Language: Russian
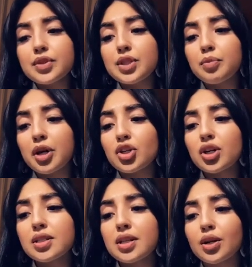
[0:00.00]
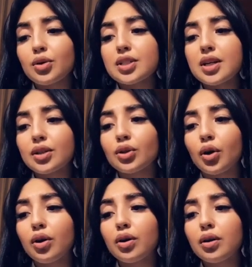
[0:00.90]
Тебе же остается
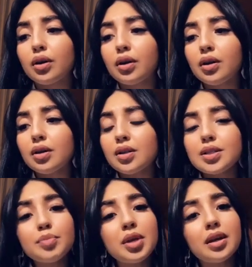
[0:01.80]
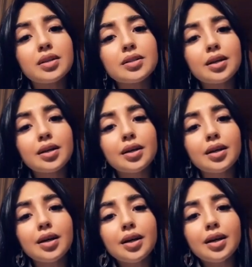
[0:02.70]
одно — смириться.
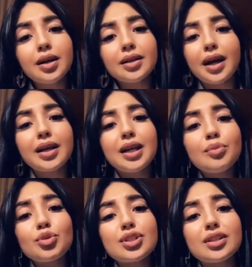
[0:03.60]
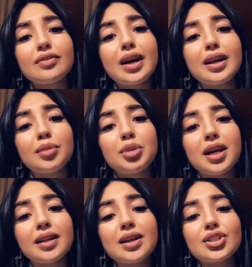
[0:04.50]
Таким уж сотворил
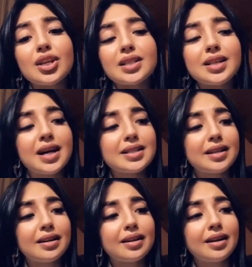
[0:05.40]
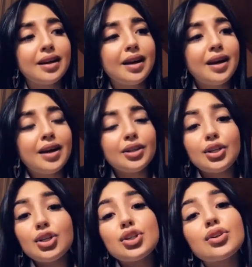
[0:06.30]
меня наш Создатель.
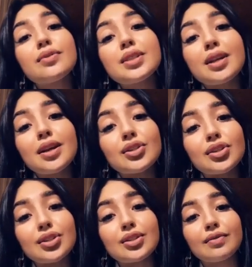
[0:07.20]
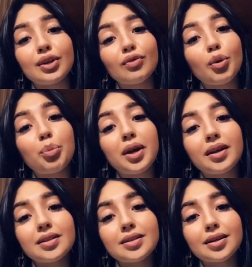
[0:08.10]
Ты еще встретишь своего
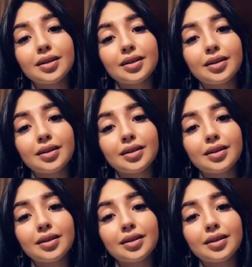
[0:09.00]
принца.